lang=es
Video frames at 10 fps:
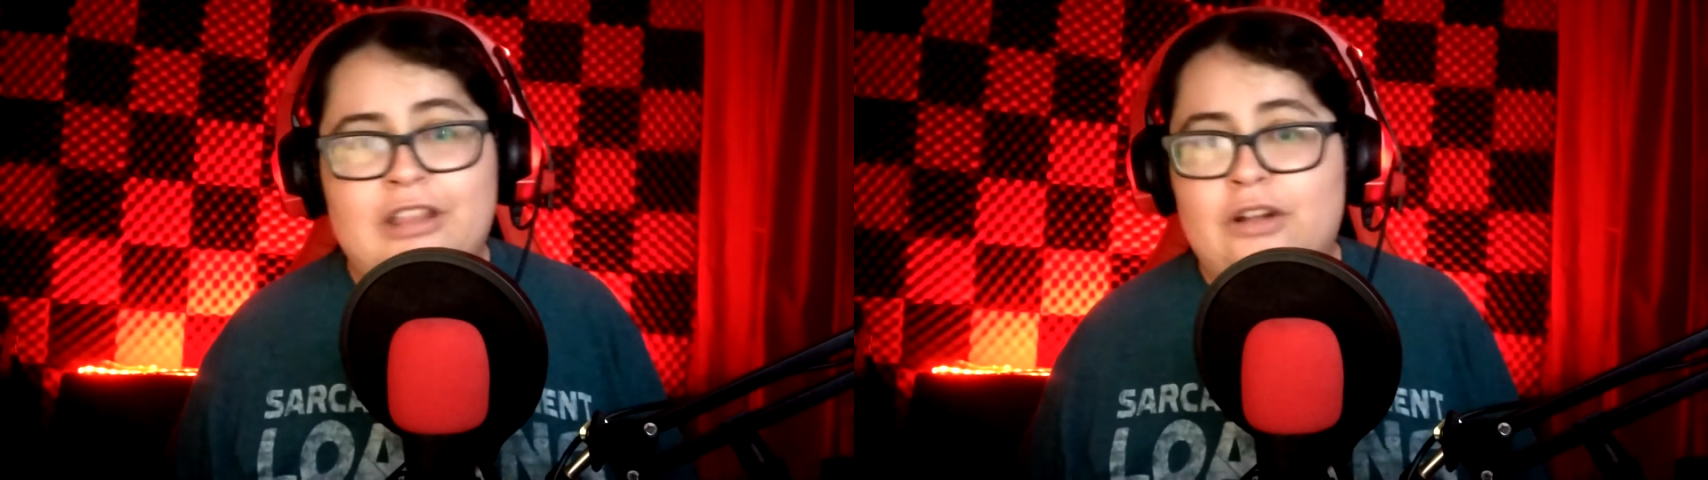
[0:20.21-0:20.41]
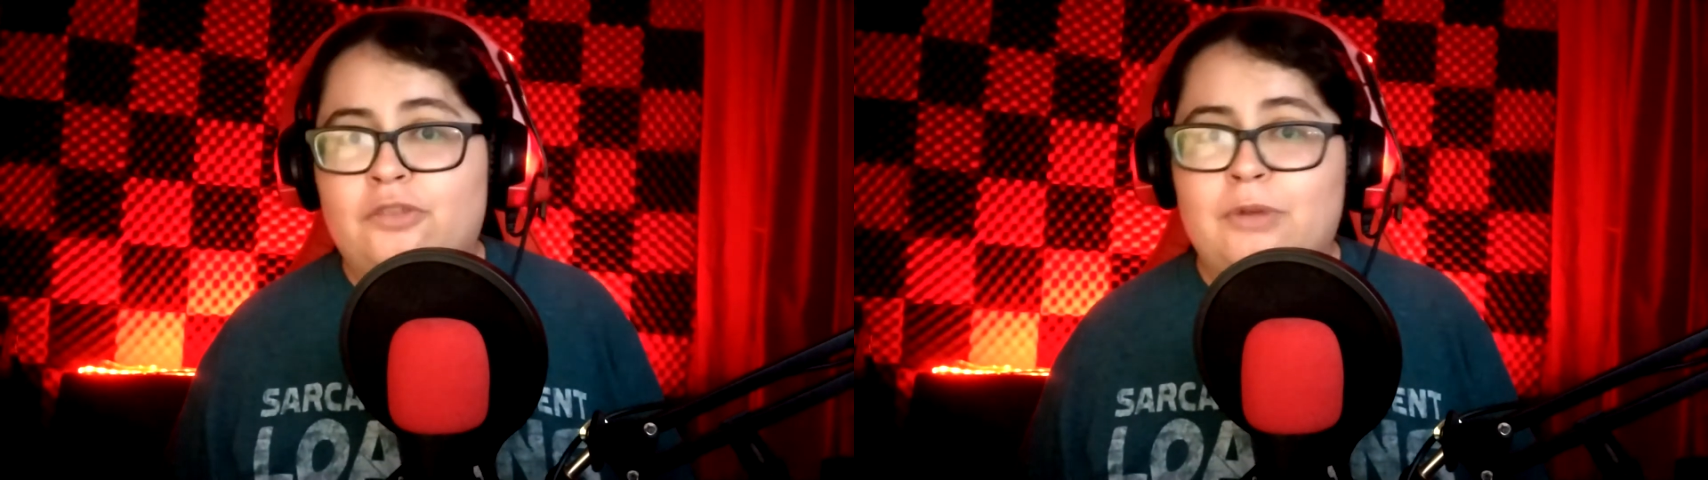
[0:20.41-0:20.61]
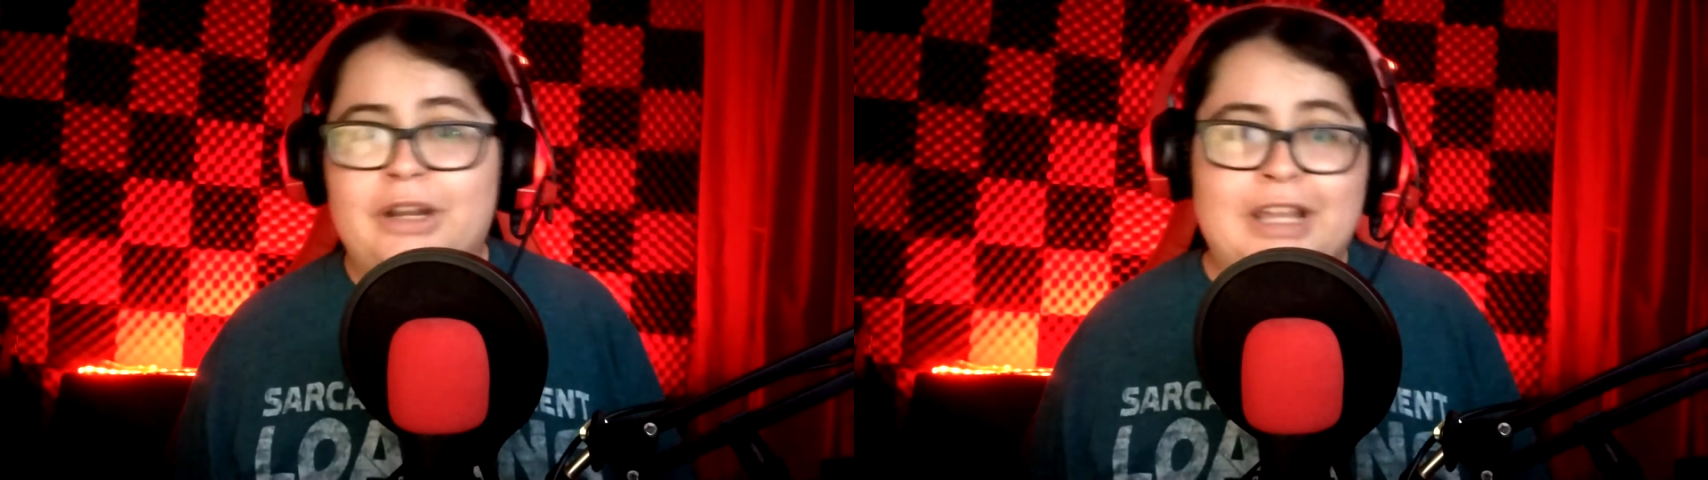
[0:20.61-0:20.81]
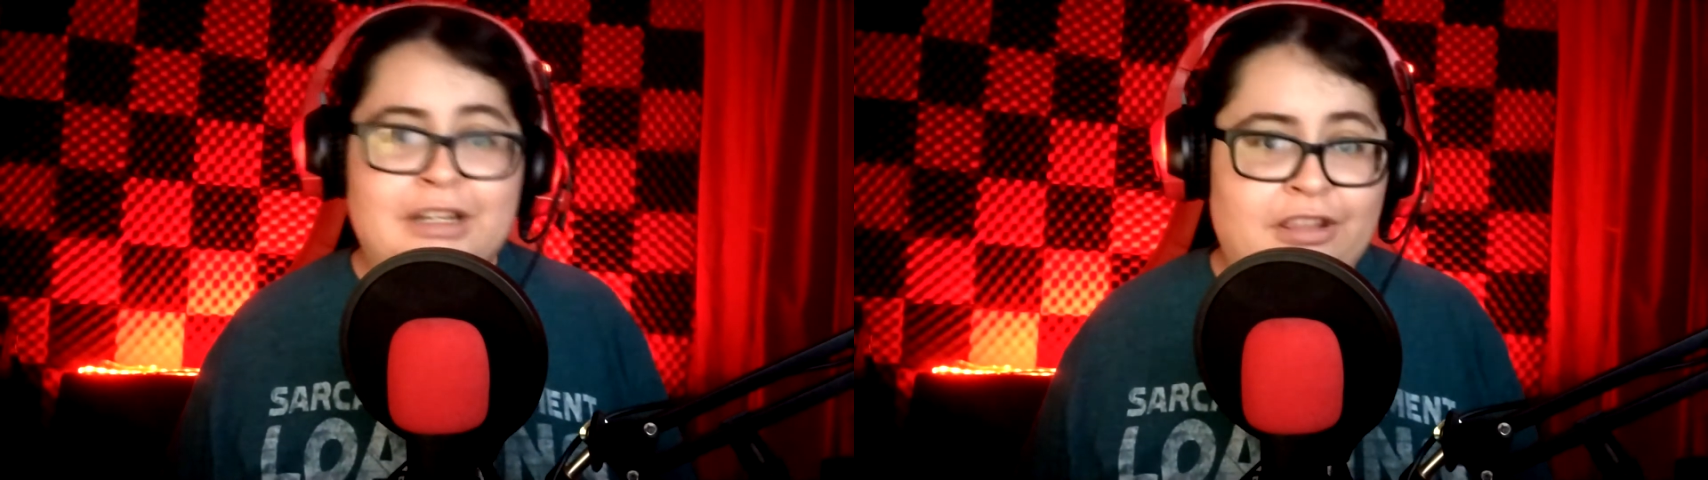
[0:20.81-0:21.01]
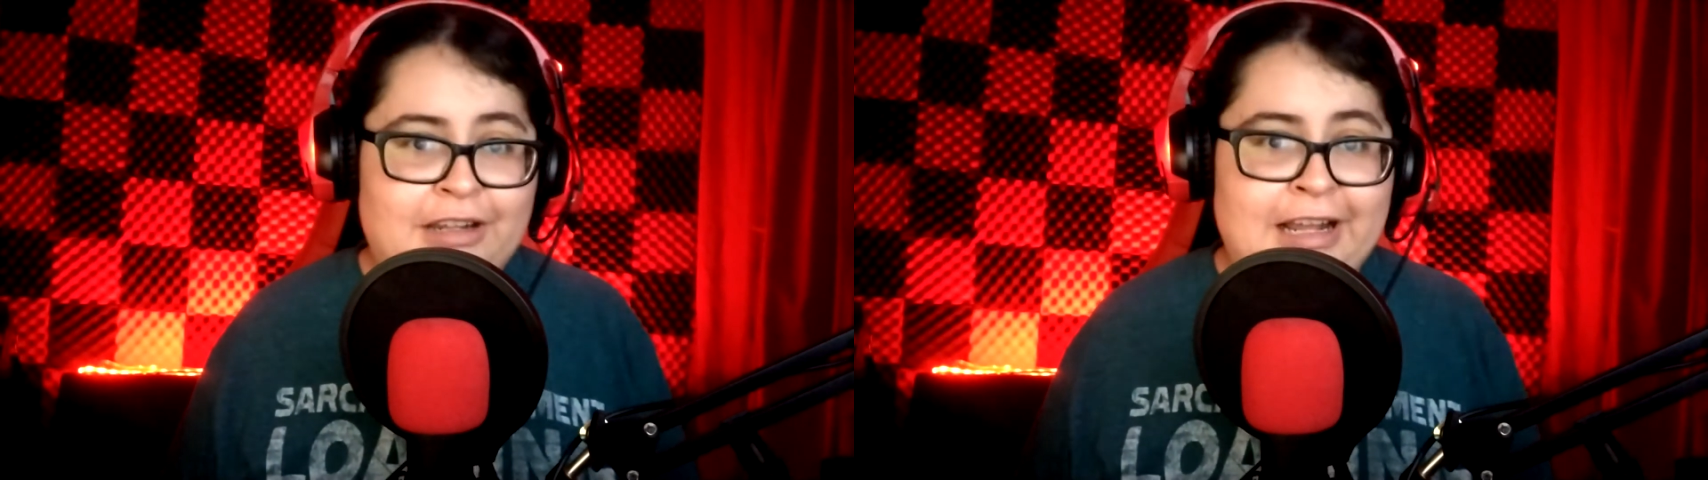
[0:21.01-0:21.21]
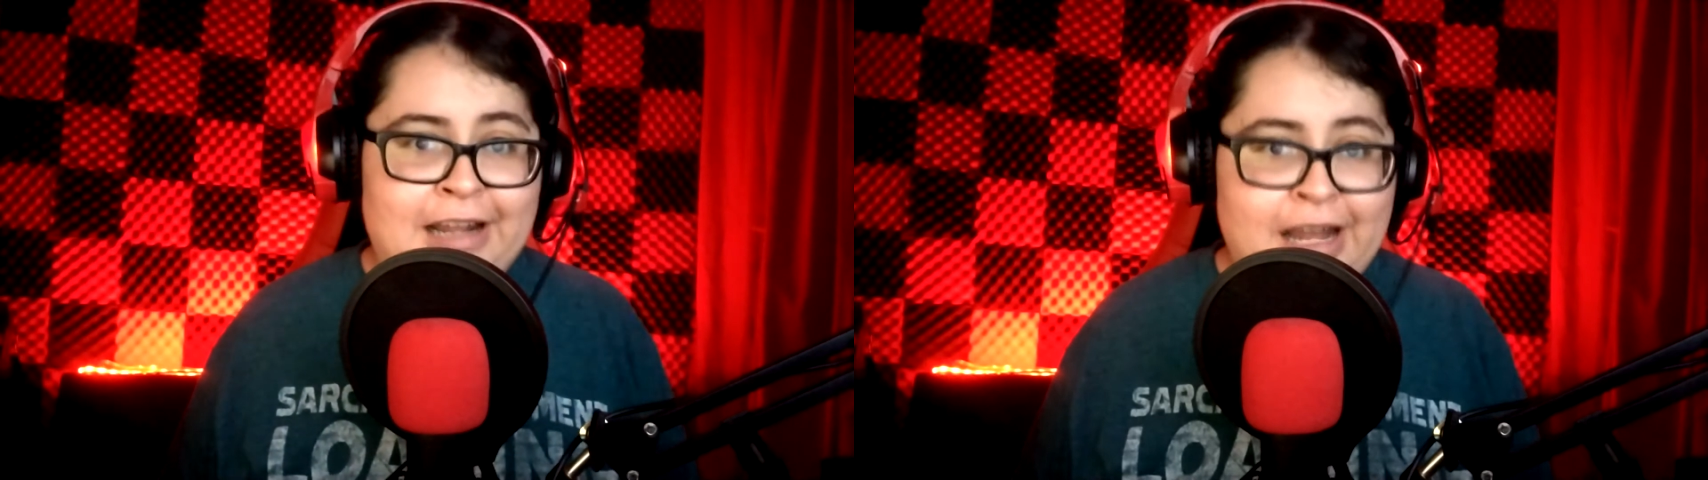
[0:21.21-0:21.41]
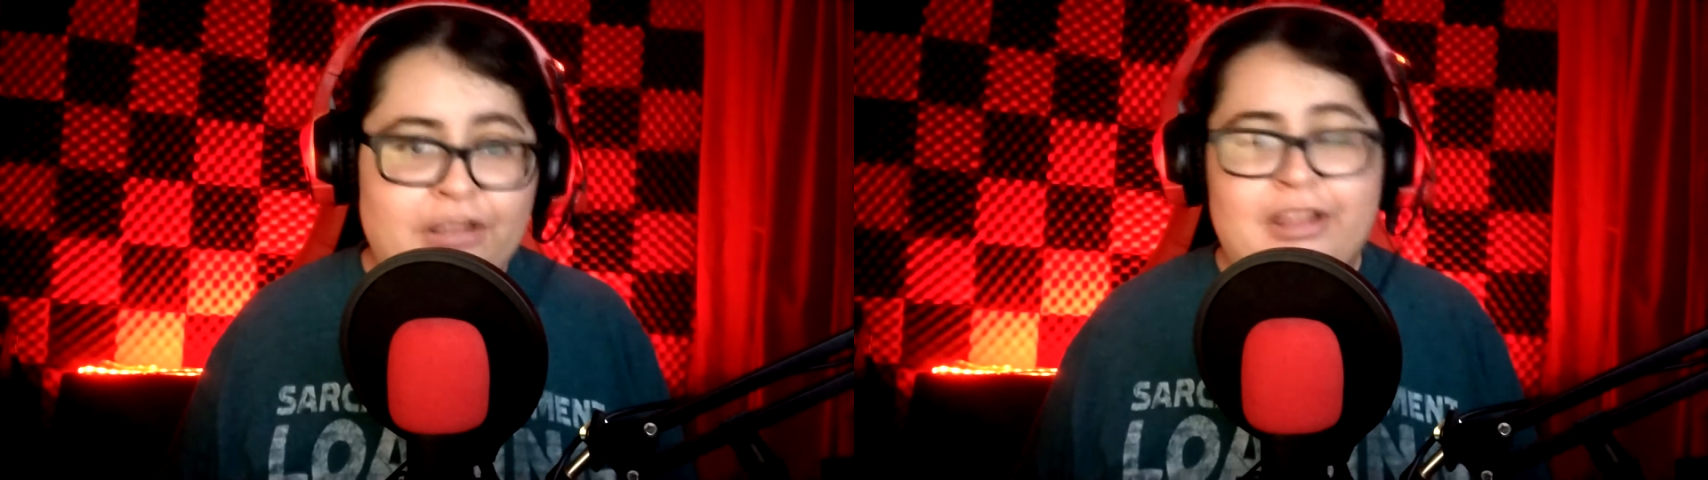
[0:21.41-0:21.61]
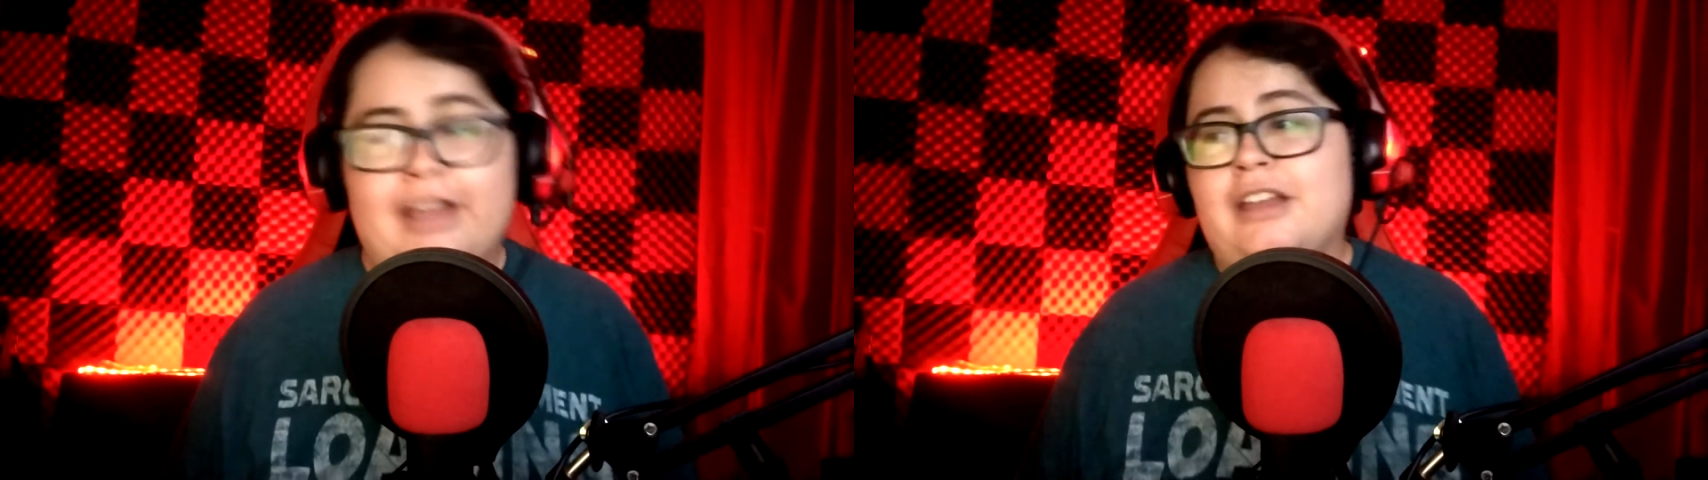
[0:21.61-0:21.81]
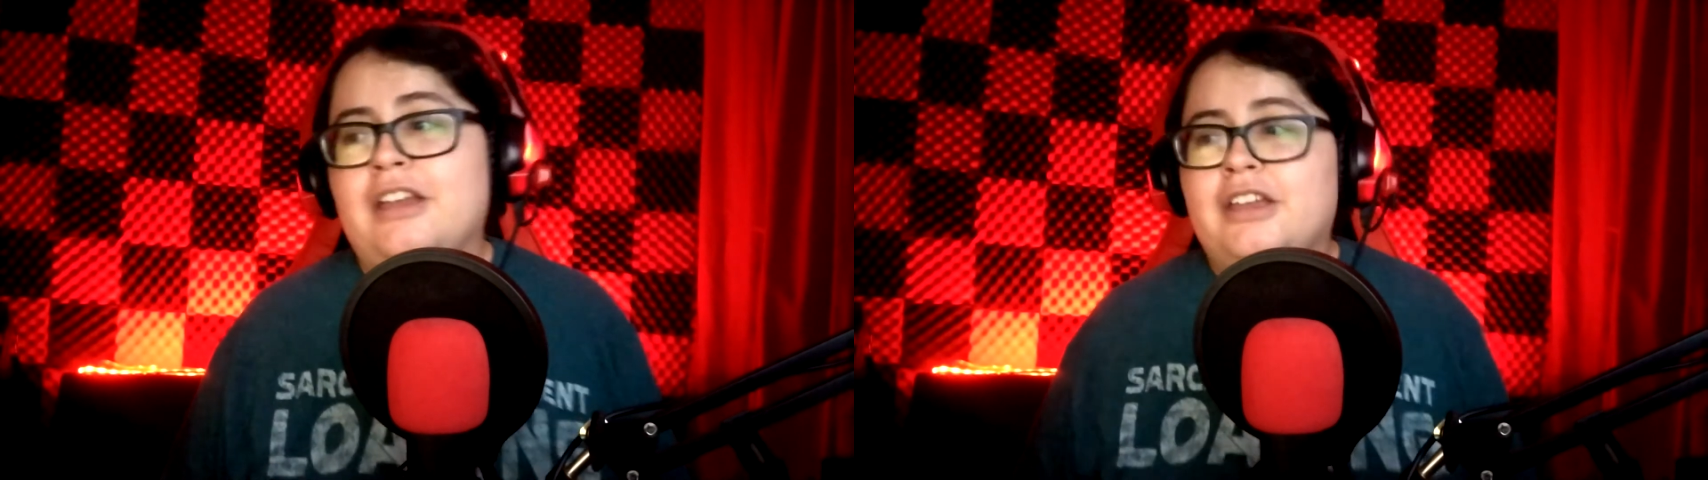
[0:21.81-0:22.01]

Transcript: de los Guardianes de la Galaxia.